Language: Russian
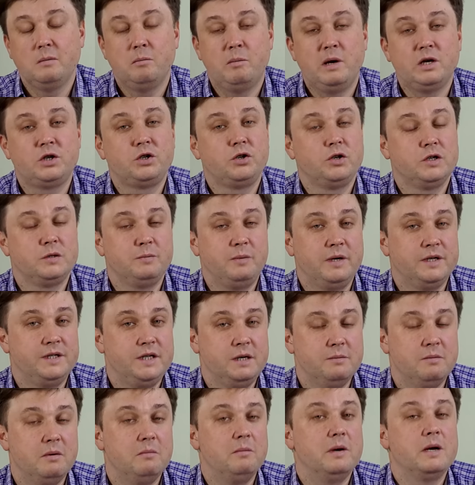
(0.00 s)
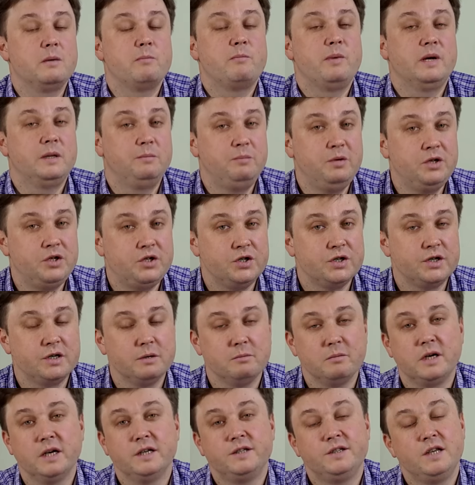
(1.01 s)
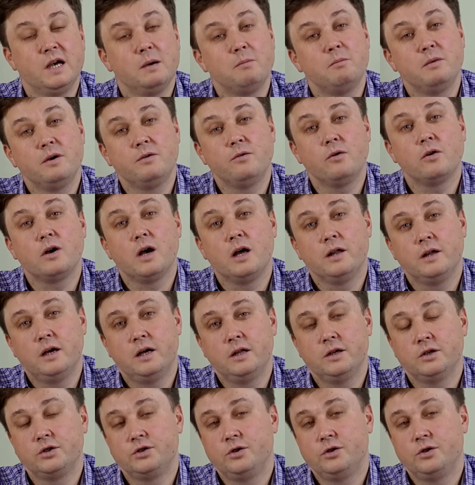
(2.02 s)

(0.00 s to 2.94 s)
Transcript: Большое спасибо моим подписчикам, гостям моего канала,